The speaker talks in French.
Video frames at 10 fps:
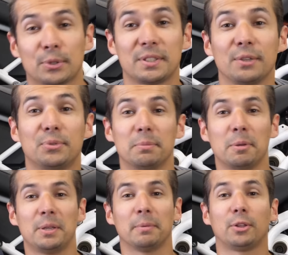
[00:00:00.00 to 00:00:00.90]
Je sais que vous
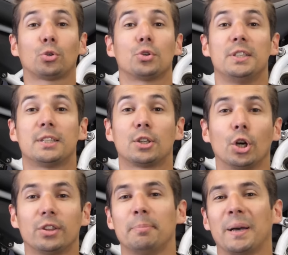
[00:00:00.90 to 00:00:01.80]
aimez bien maintenant que je dise
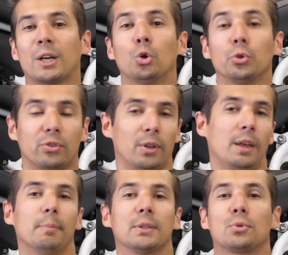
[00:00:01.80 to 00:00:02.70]
cotes et pas côte
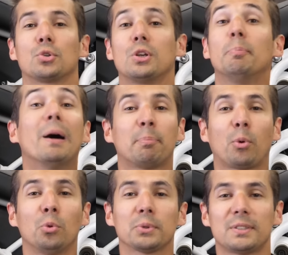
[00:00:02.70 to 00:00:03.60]
parce que je le mal
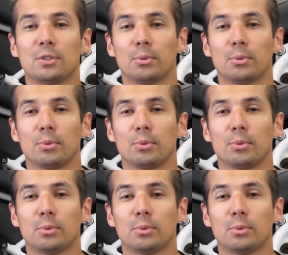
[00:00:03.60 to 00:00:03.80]
prononçais